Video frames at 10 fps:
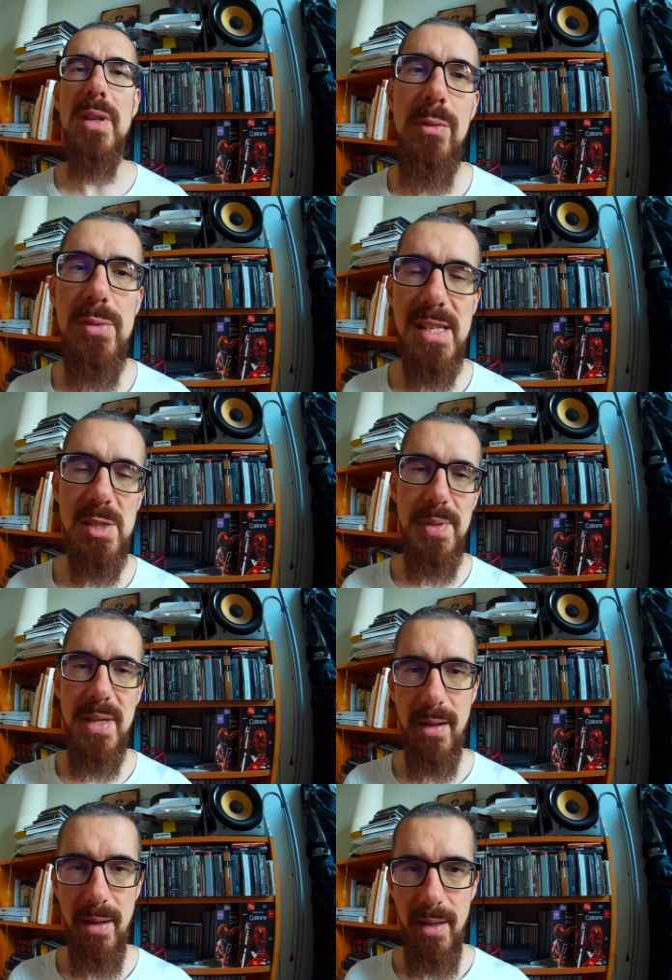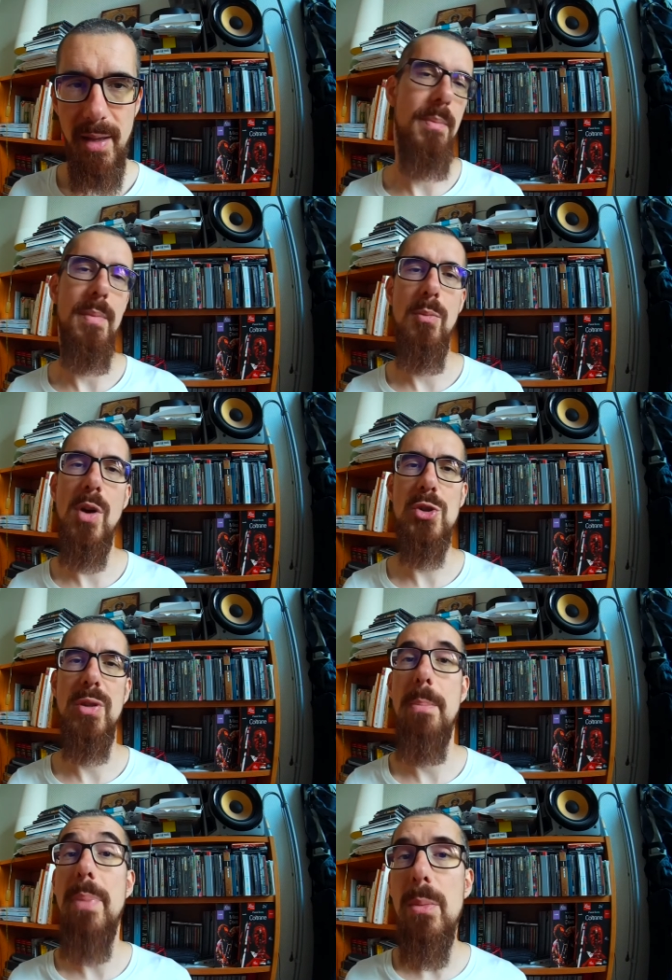qui vous inspirent, moi je
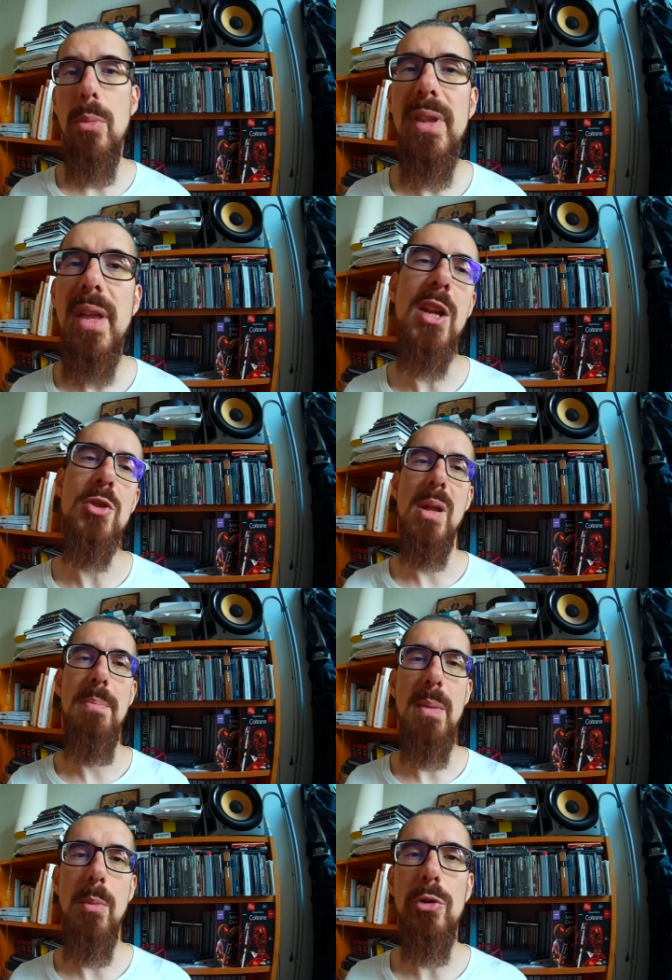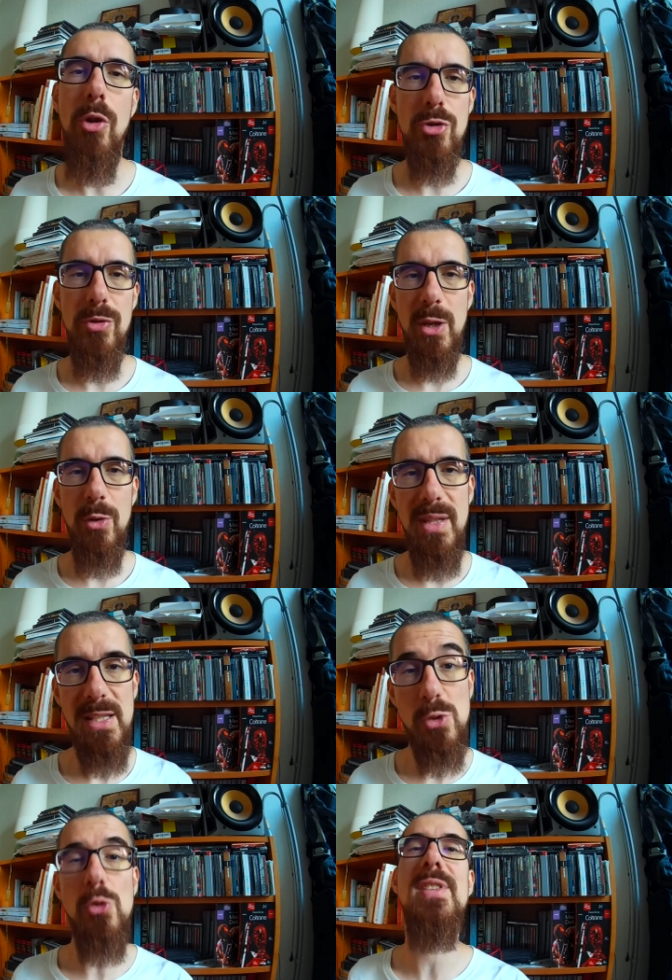n'ai pas de modèle et je n'ai pas de mentor, je n'ai que des
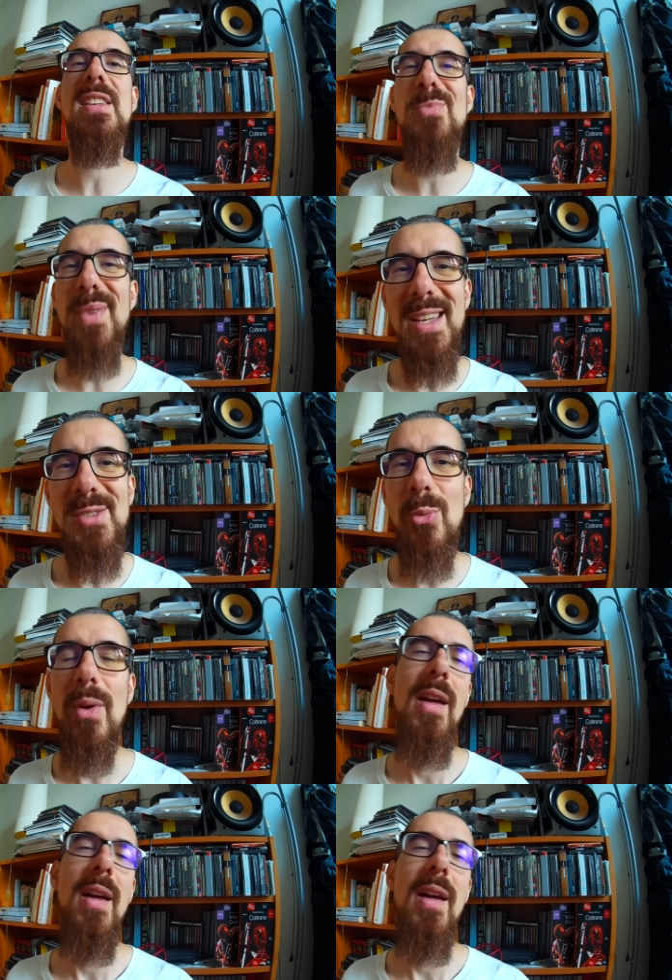sources d'inspiration.